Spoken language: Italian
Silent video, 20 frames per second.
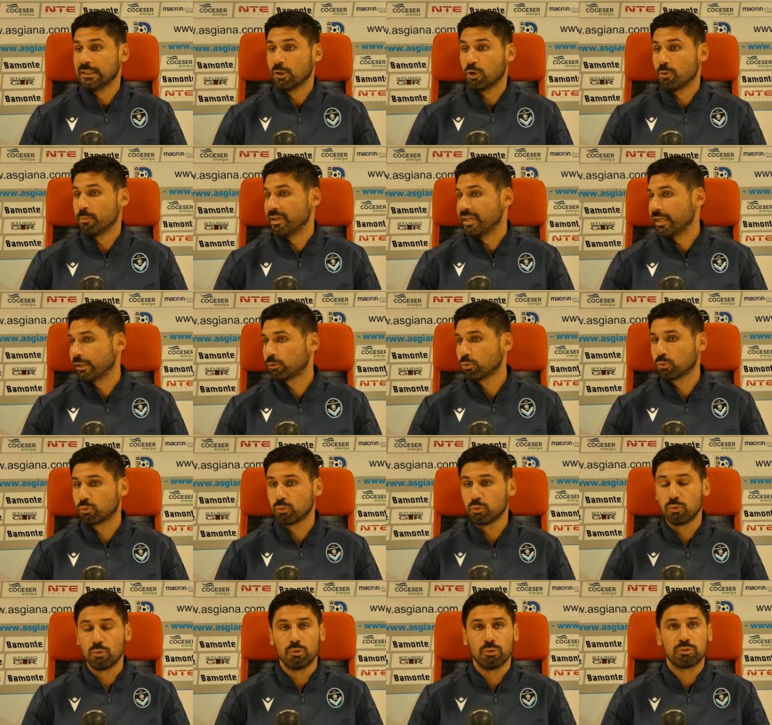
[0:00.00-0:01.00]
Come hai detto
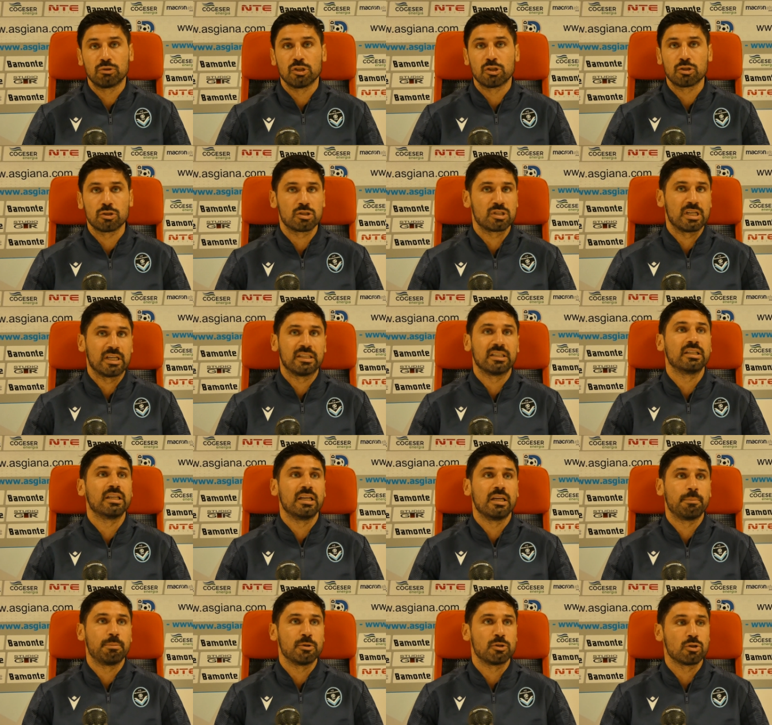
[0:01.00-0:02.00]
tu, ci sono stati
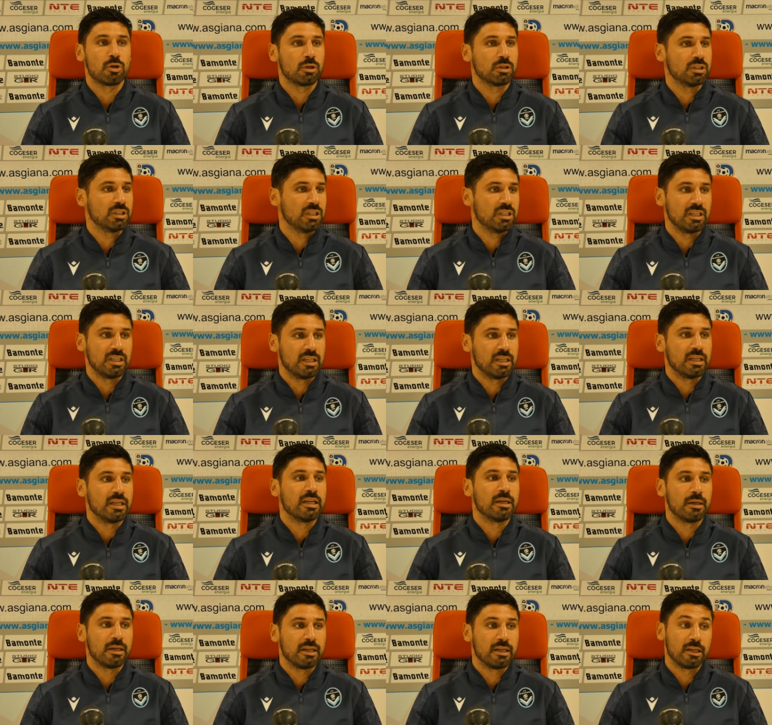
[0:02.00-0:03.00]
degli
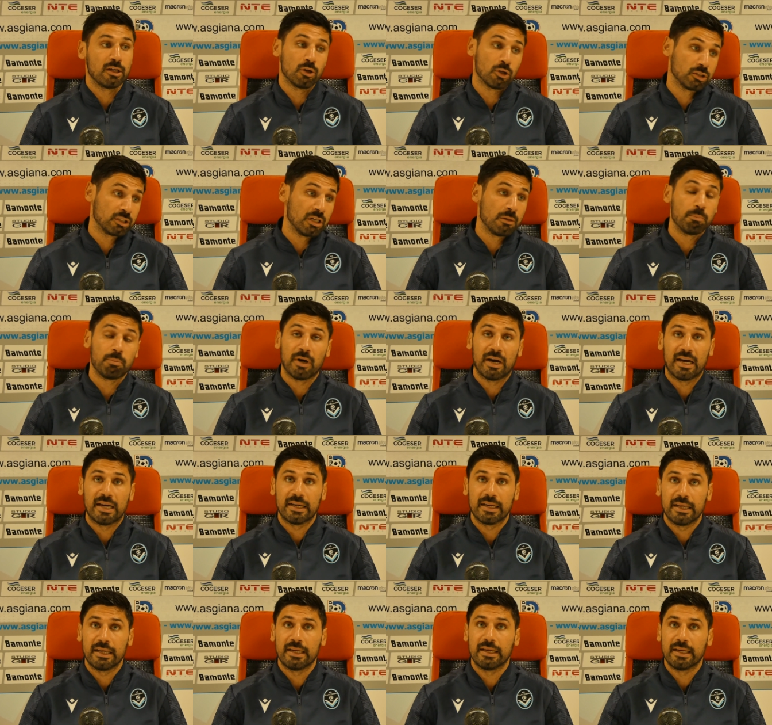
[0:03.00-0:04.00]
episodi, il gol del
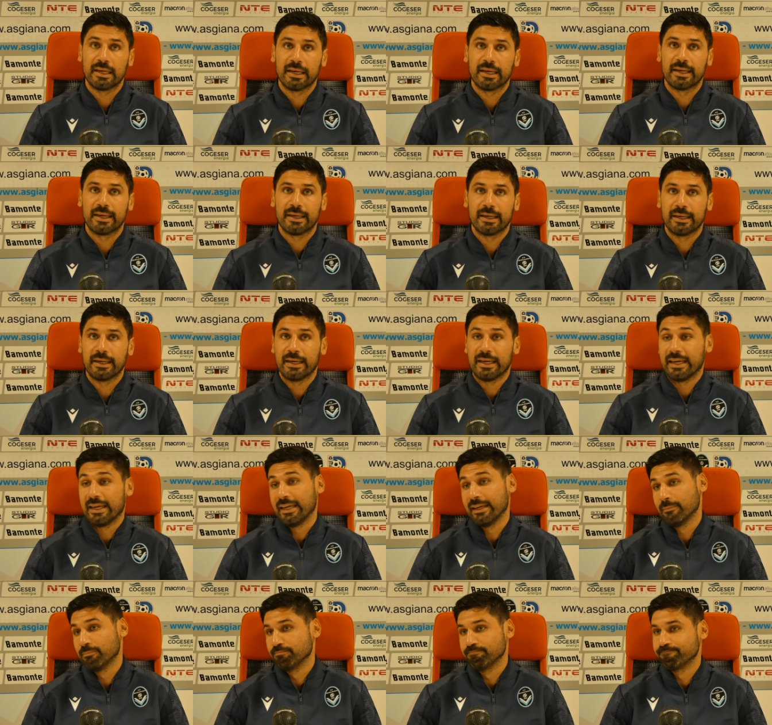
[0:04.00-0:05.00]
pari e,
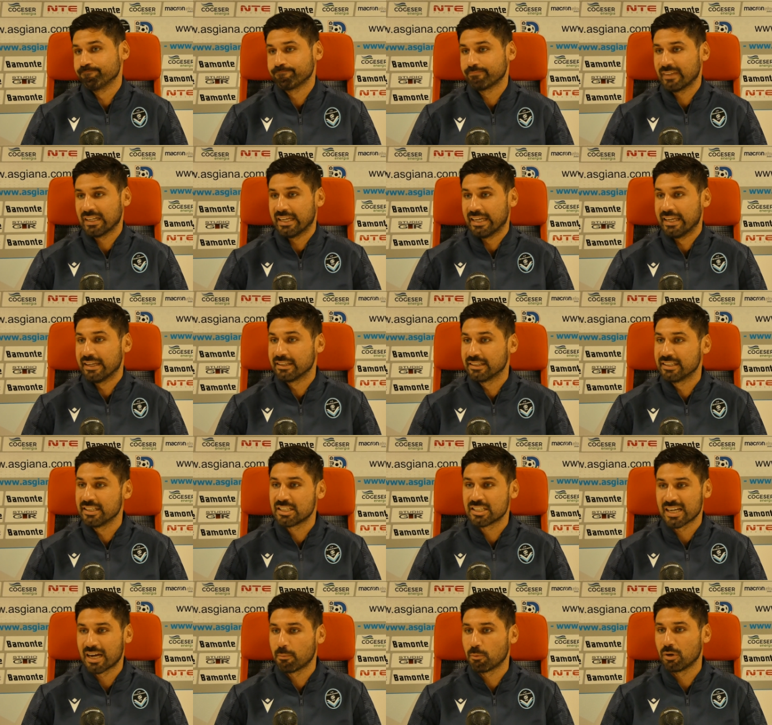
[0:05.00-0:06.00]
e, e
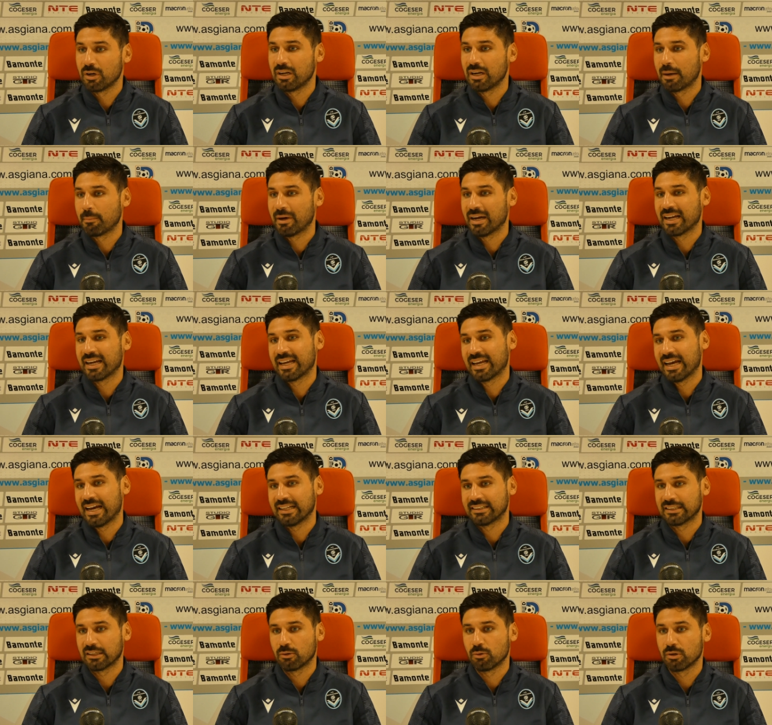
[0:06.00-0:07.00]
diciamo la
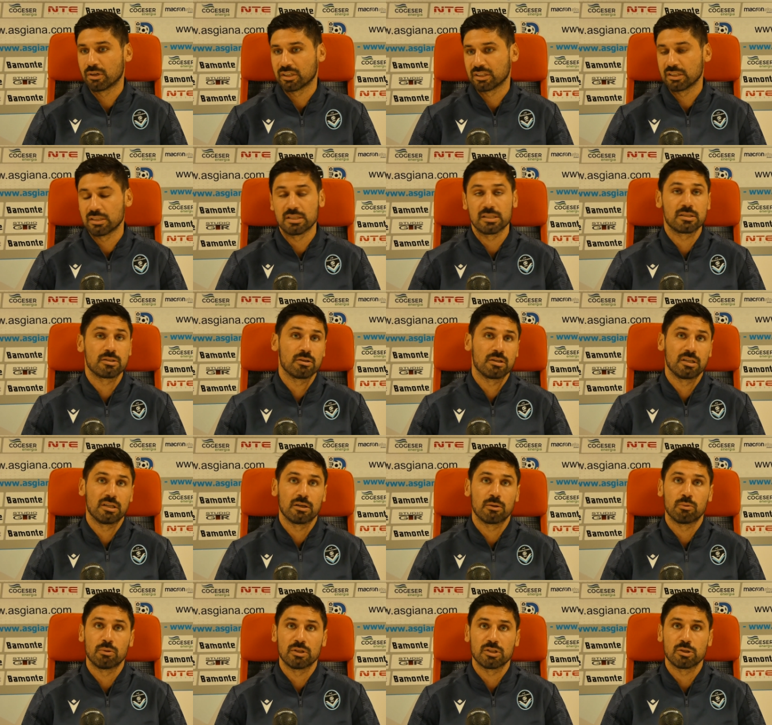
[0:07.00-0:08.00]
mancata concretizzazione di
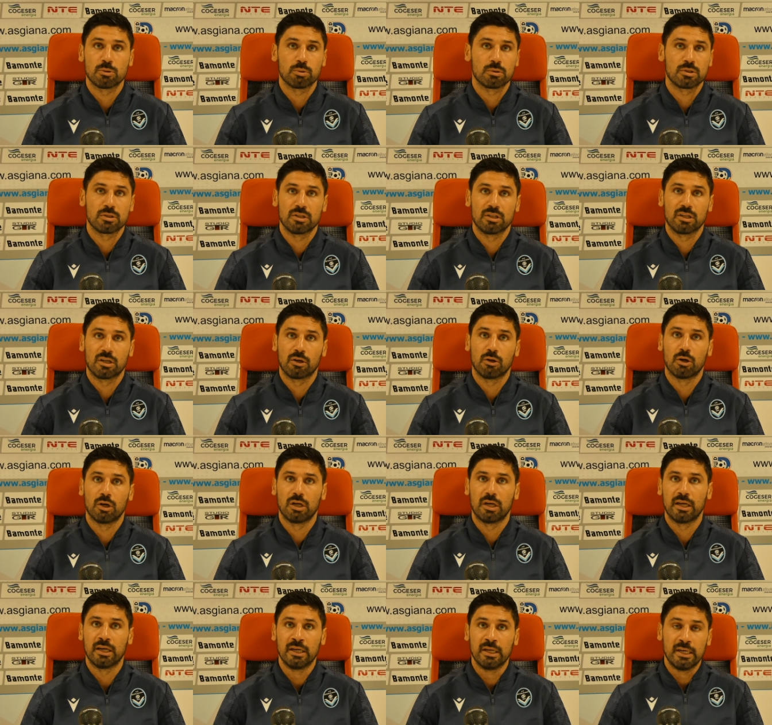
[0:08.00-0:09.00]
alcune situazioni da
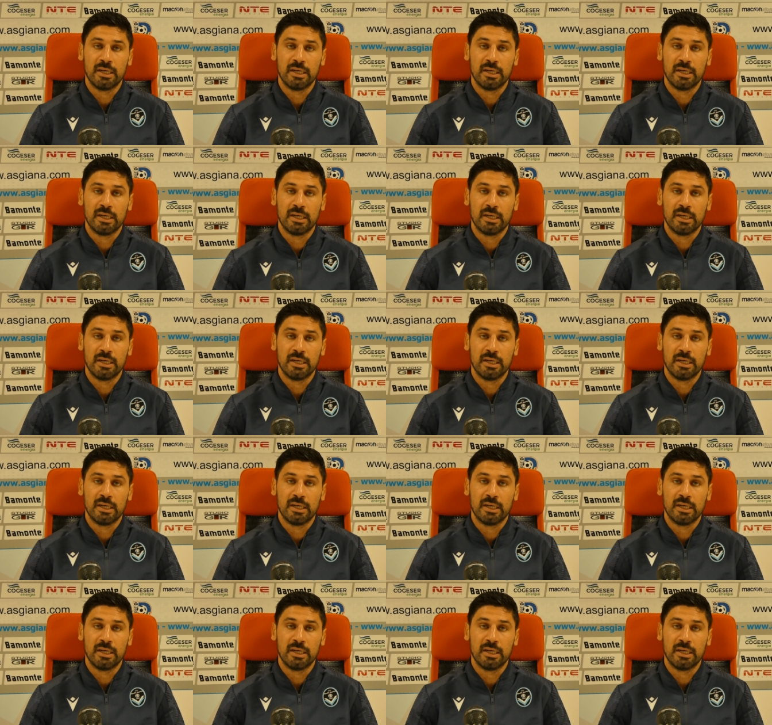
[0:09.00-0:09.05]
gol